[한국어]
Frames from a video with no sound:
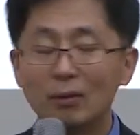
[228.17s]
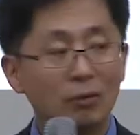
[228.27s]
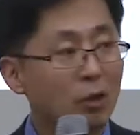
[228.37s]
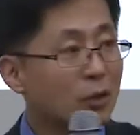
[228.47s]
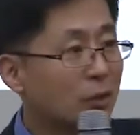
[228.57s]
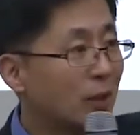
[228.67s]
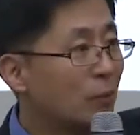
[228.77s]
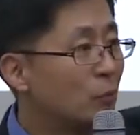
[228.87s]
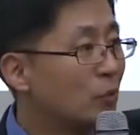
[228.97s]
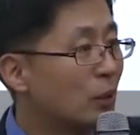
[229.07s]
왜 그럴까요?
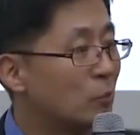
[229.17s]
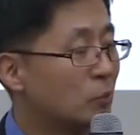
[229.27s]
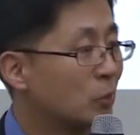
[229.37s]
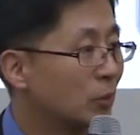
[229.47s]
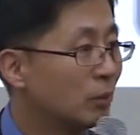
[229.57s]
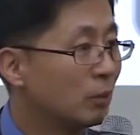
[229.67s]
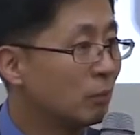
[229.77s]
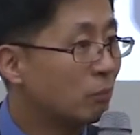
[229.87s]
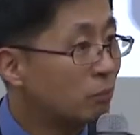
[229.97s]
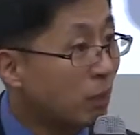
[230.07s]
한번 얘기해 보십시오.
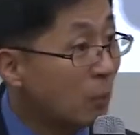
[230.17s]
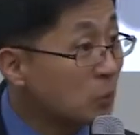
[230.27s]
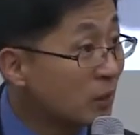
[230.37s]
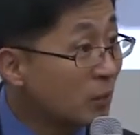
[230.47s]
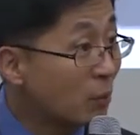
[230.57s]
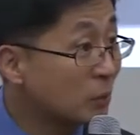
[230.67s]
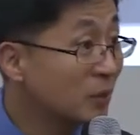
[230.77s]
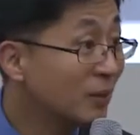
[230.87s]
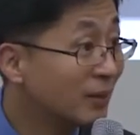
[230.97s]
바보들, 바보들.